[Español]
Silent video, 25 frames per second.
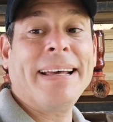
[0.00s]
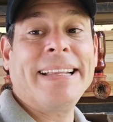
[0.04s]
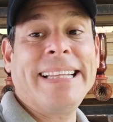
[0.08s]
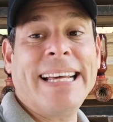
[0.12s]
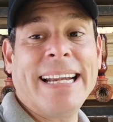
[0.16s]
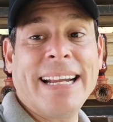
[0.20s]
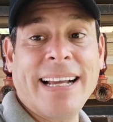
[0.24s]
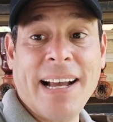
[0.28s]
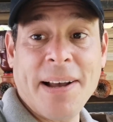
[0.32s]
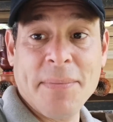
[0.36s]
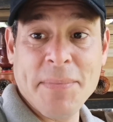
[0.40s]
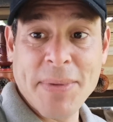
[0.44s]
para
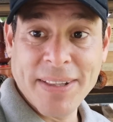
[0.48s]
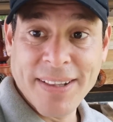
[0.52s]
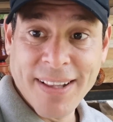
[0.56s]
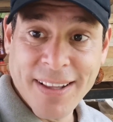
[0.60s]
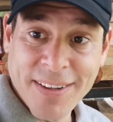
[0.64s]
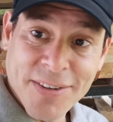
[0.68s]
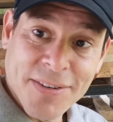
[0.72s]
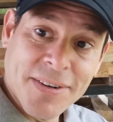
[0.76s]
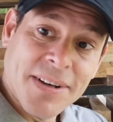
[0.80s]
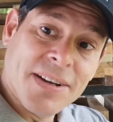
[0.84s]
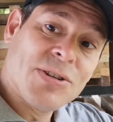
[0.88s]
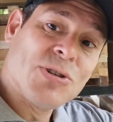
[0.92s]
estar
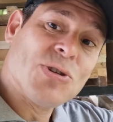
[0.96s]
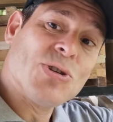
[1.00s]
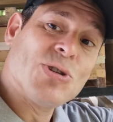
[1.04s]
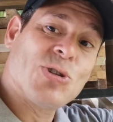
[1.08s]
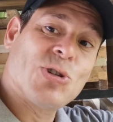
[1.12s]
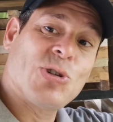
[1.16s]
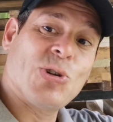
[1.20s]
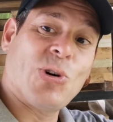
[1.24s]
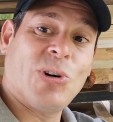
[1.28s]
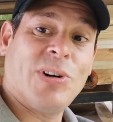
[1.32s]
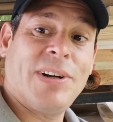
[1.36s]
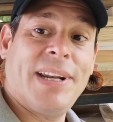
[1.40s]
caminando en esos
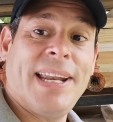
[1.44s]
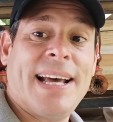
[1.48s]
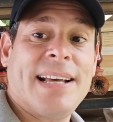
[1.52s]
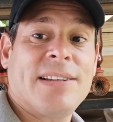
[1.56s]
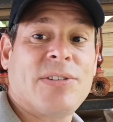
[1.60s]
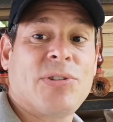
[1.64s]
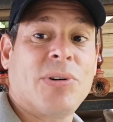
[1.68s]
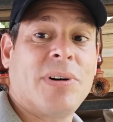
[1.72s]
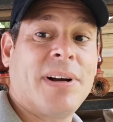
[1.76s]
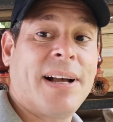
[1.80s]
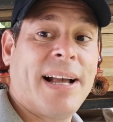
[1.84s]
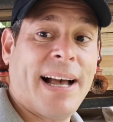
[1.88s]

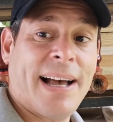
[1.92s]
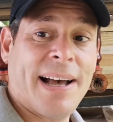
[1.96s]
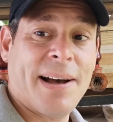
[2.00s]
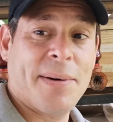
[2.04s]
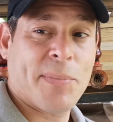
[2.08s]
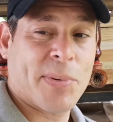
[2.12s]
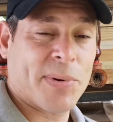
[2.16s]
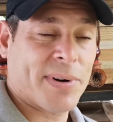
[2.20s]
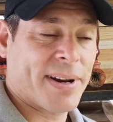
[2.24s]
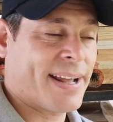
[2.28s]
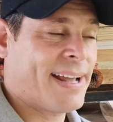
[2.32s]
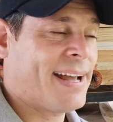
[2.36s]
solazos
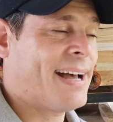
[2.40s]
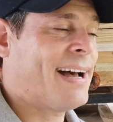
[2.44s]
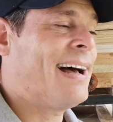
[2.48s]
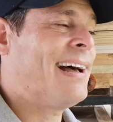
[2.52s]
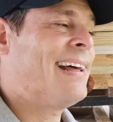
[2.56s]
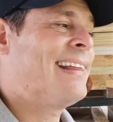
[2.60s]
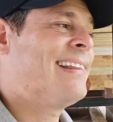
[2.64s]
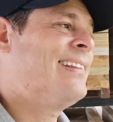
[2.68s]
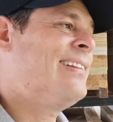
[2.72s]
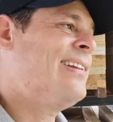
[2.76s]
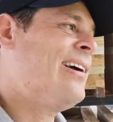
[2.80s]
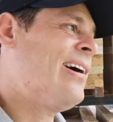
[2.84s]
caja por
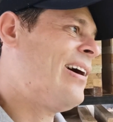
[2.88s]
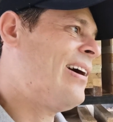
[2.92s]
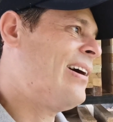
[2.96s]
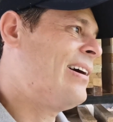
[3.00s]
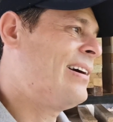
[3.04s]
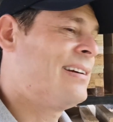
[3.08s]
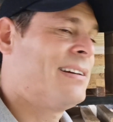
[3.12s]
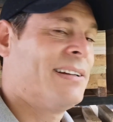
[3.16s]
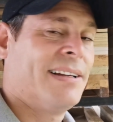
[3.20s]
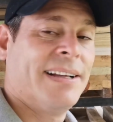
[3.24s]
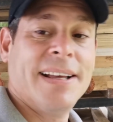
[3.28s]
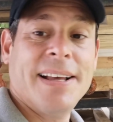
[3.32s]
caja. No,
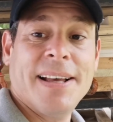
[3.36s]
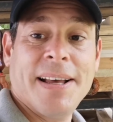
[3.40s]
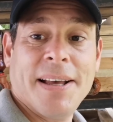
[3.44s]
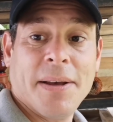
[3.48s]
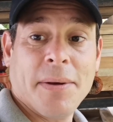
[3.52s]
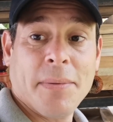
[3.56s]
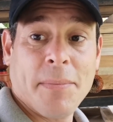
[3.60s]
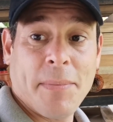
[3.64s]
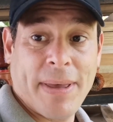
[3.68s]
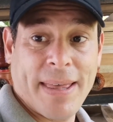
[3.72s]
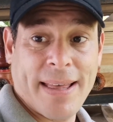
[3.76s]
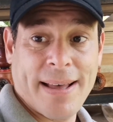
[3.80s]

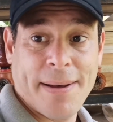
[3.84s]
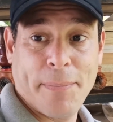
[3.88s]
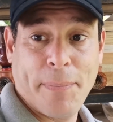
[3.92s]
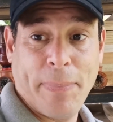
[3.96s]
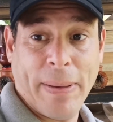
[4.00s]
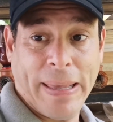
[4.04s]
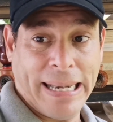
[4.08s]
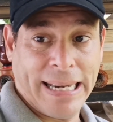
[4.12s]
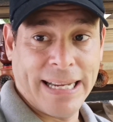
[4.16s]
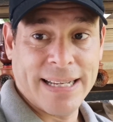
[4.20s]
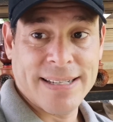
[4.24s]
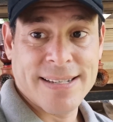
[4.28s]
me da
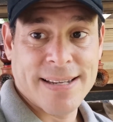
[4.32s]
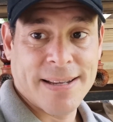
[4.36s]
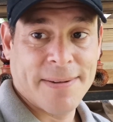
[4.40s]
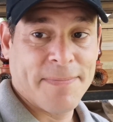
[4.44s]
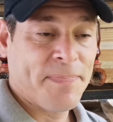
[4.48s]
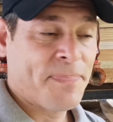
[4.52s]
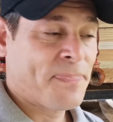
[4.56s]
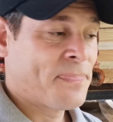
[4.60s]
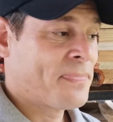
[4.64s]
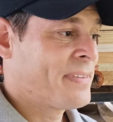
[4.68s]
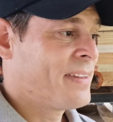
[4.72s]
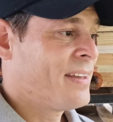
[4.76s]
pereza.
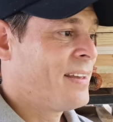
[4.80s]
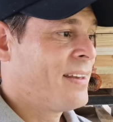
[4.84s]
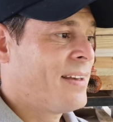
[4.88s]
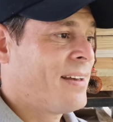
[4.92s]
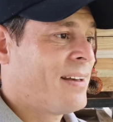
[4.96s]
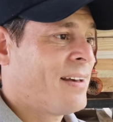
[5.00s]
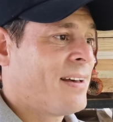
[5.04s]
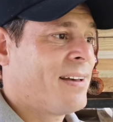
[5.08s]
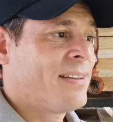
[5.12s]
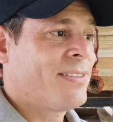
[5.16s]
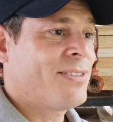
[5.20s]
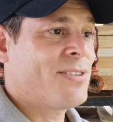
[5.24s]

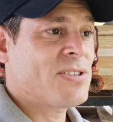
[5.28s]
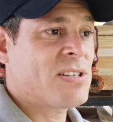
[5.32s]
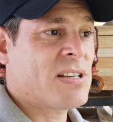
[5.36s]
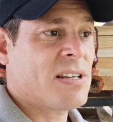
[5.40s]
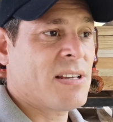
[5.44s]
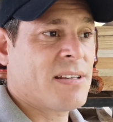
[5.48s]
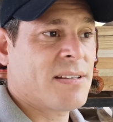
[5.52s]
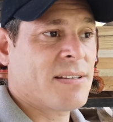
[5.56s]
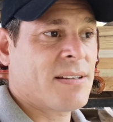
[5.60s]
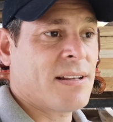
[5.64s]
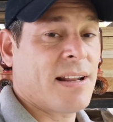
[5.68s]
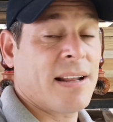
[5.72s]

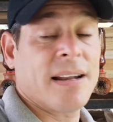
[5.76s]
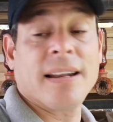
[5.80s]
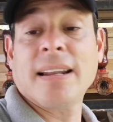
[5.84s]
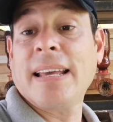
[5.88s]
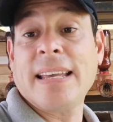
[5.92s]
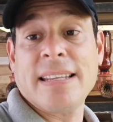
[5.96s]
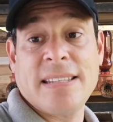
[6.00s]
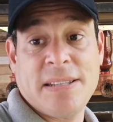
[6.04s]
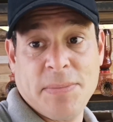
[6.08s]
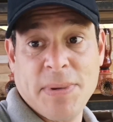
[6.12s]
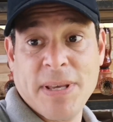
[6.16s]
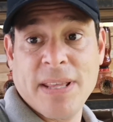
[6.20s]
Entonces, al
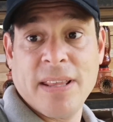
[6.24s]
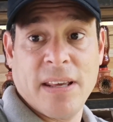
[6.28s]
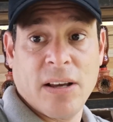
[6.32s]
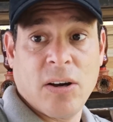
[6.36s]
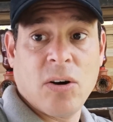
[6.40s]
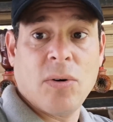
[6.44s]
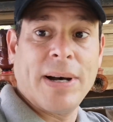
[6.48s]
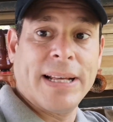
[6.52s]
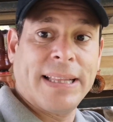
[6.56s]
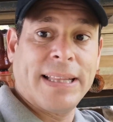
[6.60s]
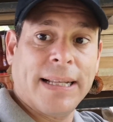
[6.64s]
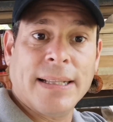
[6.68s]
que sí me
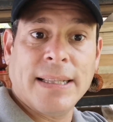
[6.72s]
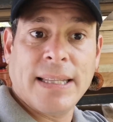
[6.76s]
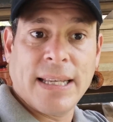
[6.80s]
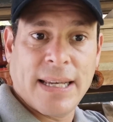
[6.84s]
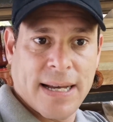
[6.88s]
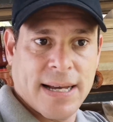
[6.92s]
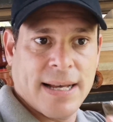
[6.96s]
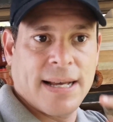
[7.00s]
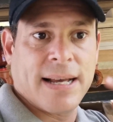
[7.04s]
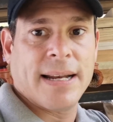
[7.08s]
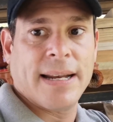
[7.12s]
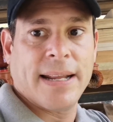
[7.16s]
dedico bastante
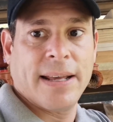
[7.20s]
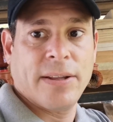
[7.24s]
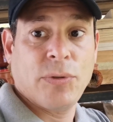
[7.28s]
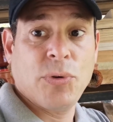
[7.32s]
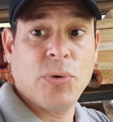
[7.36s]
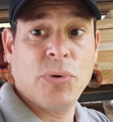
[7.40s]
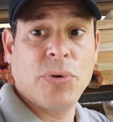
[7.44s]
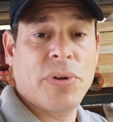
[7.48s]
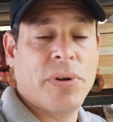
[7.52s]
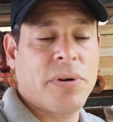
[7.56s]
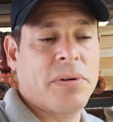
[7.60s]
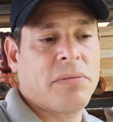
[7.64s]
es al
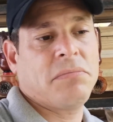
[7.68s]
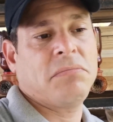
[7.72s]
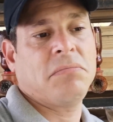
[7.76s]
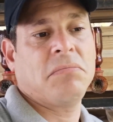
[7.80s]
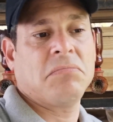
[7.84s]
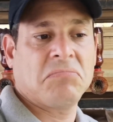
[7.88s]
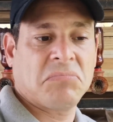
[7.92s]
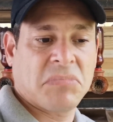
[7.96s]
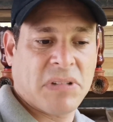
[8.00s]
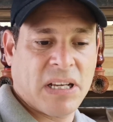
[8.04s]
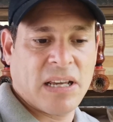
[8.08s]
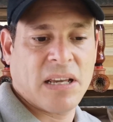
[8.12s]
estudio,
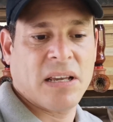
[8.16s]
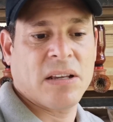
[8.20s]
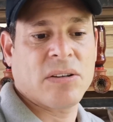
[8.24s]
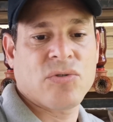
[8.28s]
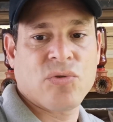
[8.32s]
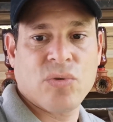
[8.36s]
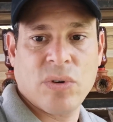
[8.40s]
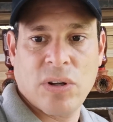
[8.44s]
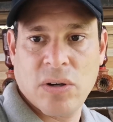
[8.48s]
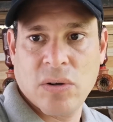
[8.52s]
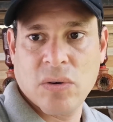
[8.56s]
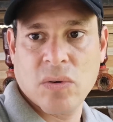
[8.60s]
que
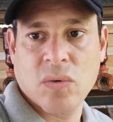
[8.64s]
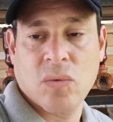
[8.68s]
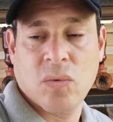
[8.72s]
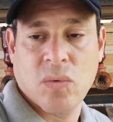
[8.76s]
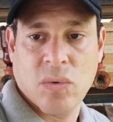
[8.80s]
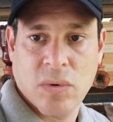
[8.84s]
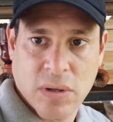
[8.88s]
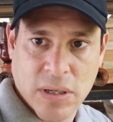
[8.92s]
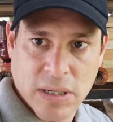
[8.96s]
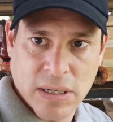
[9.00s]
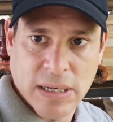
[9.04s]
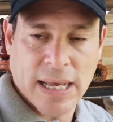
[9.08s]
suelo,
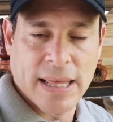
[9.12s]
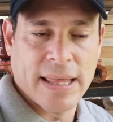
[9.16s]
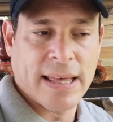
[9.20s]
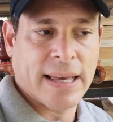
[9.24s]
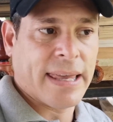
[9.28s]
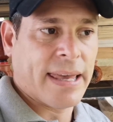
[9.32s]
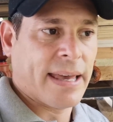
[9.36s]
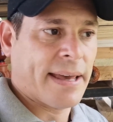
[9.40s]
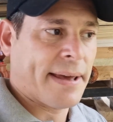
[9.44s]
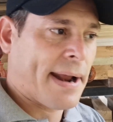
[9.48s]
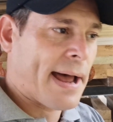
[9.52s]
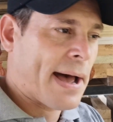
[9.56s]
cada
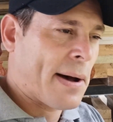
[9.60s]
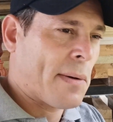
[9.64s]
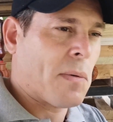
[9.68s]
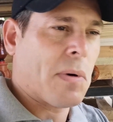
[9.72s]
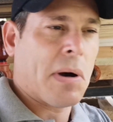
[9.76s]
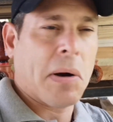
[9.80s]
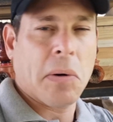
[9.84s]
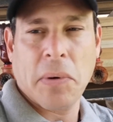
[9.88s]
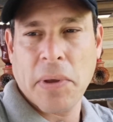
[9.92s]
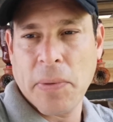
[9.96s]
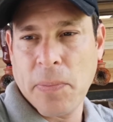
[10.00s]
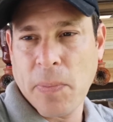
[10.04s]
que
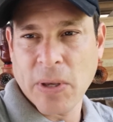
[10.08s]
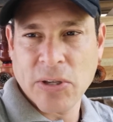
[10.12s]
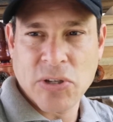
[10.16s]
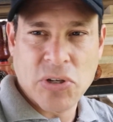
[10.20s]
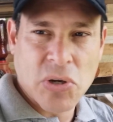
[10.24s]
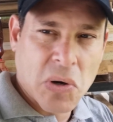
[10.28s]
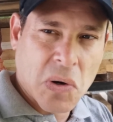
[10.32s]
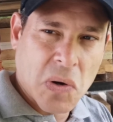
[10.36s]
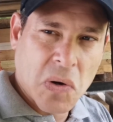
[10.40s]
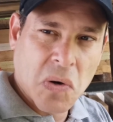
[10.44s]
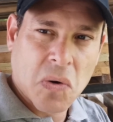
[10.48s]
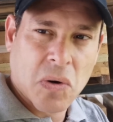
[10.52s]
grabo, hago
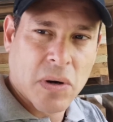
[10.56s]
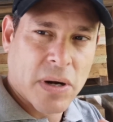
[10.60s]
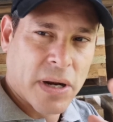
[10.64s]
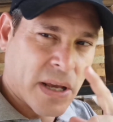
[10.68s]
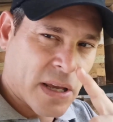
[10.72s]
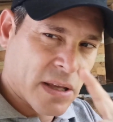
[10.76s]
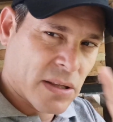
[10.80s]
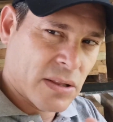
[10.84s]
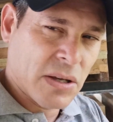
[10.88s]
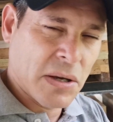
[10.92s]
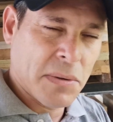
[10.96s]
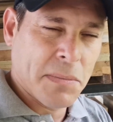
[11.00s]

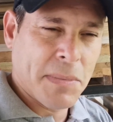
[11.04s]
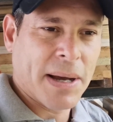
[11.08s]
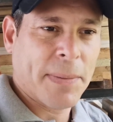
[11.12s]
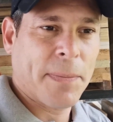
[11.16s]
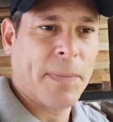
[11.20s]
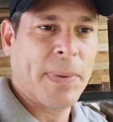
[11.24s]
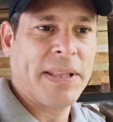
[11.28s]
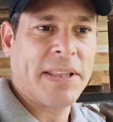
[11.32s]
inspecciones, estoy más